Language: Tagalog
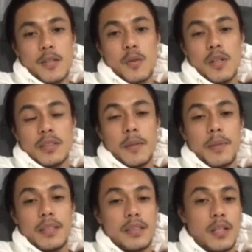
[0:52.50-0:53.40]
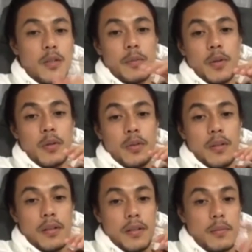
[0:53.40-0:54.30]
gusto ko lang sabihin sa'yo,
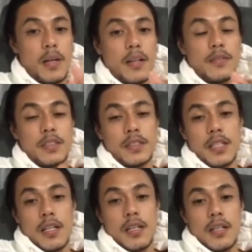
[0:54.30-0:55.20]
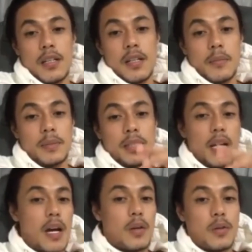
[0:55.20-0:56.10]
bro, Mobs, na
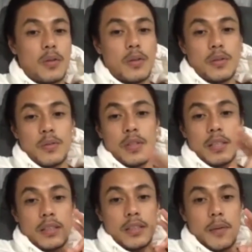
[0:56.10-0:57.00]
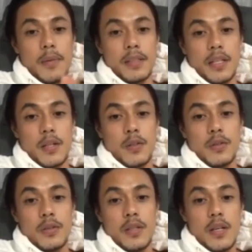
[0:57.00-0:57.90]
masaya ako kung nasan ka man
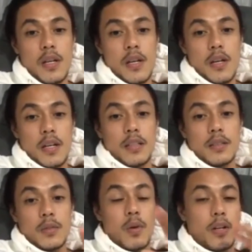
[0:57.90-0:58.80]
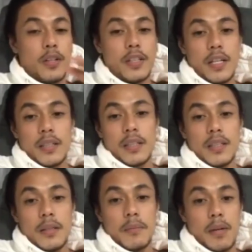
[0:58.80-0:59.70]
ngayon at kung ano yung
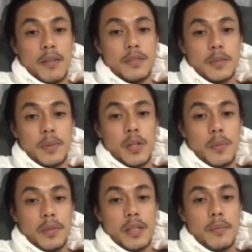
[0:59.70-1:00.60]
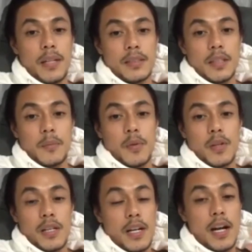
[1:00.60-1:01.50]
narating ng Mavs Phenomenal
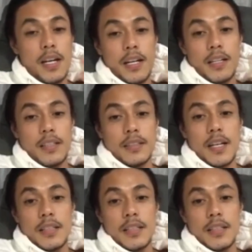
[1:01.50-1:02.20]
Basketball. Kagaya nga ng